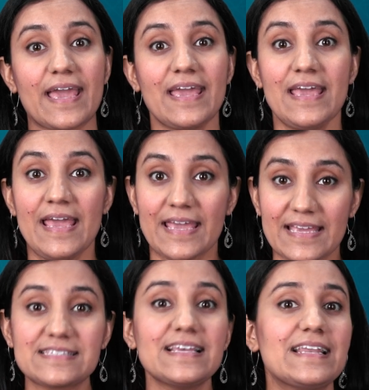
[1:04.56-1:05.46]
हैं
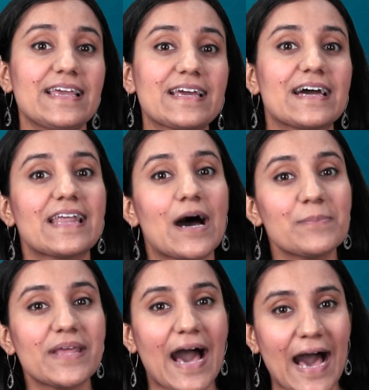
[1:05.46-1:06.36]
इसे लेकर
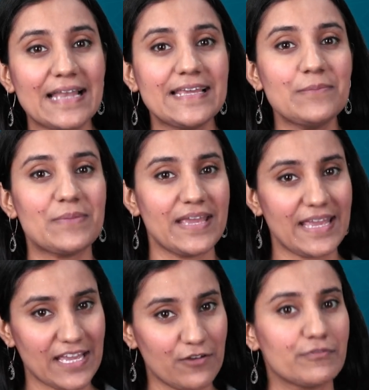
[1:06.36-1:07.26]
हमने हाल ही में
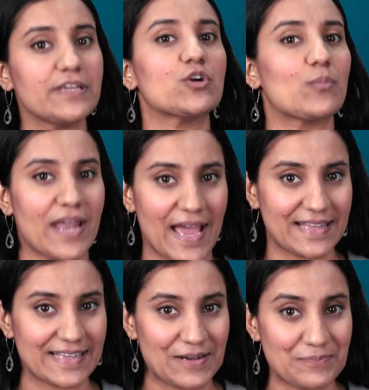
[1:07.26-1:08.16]
एक वीडियो
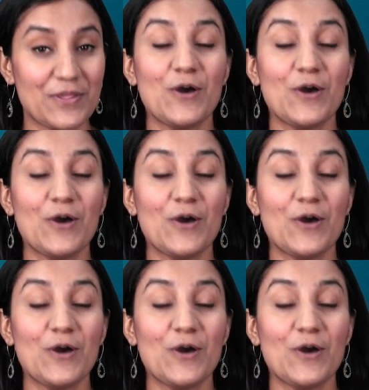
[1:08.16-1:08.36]
बनाया था